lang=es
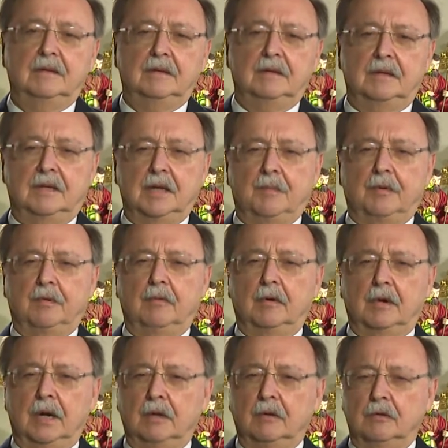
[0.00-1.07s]
y que ha
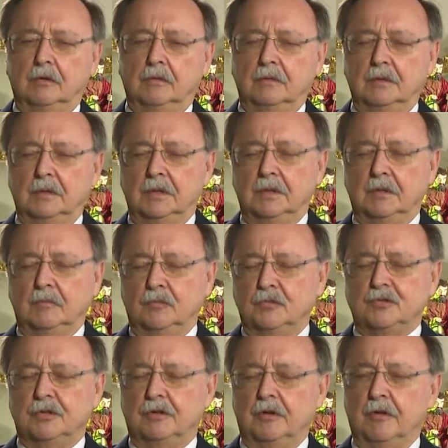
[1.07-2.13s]
provocado
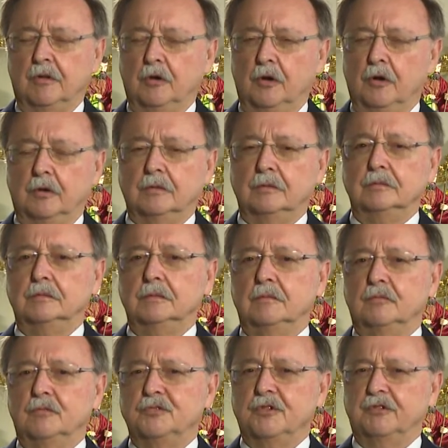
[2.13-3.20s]
mucho dolor,
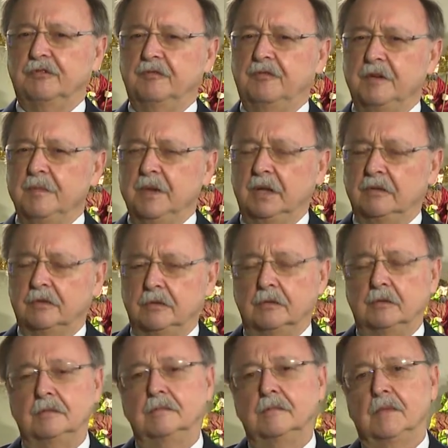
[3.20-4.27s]
mucho
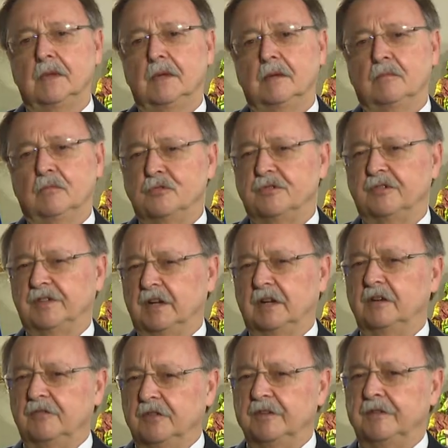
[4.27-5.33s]
sufrimiento, mucho
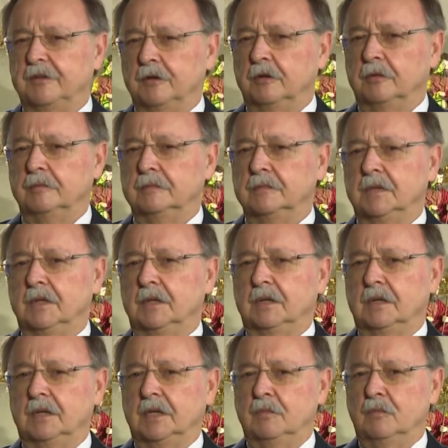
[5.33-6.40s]
sacrificio
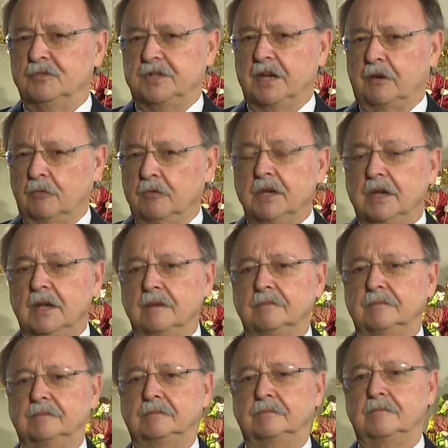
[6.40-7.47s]
y mucha ruina.
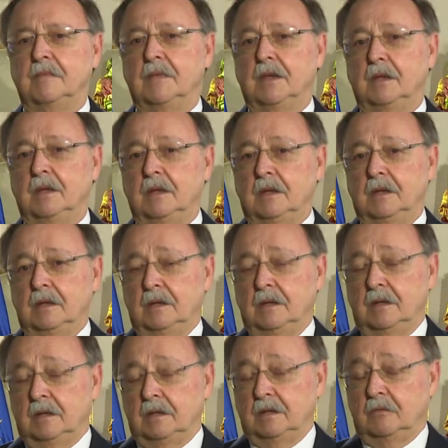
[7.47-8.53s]

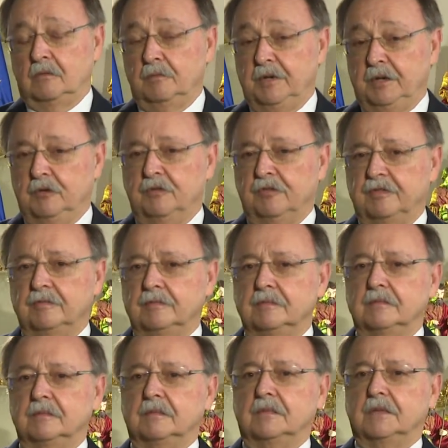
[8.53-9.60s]
Un virus
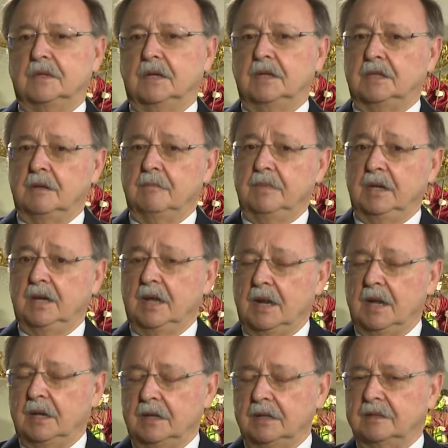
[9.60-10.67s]
que también
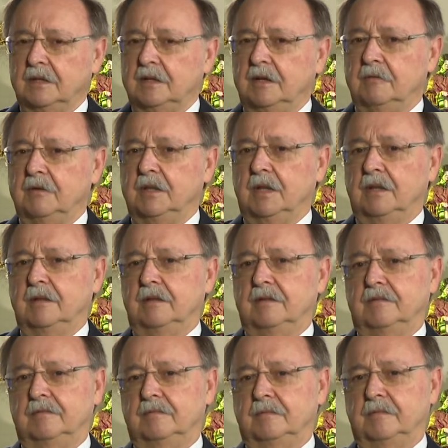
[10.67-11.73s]
hará que estas
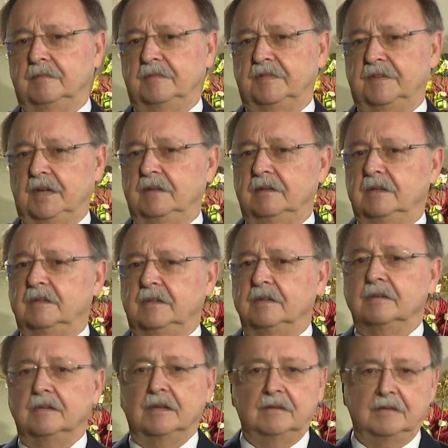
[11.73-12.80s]
navidades sean
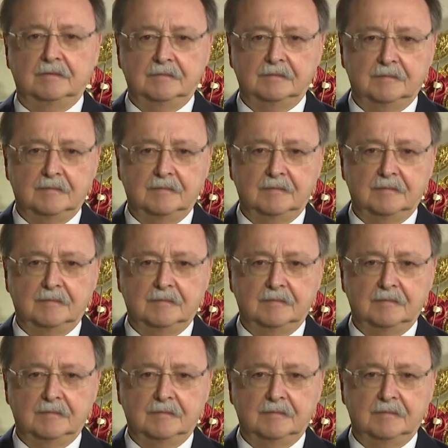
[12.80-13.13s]
distintas.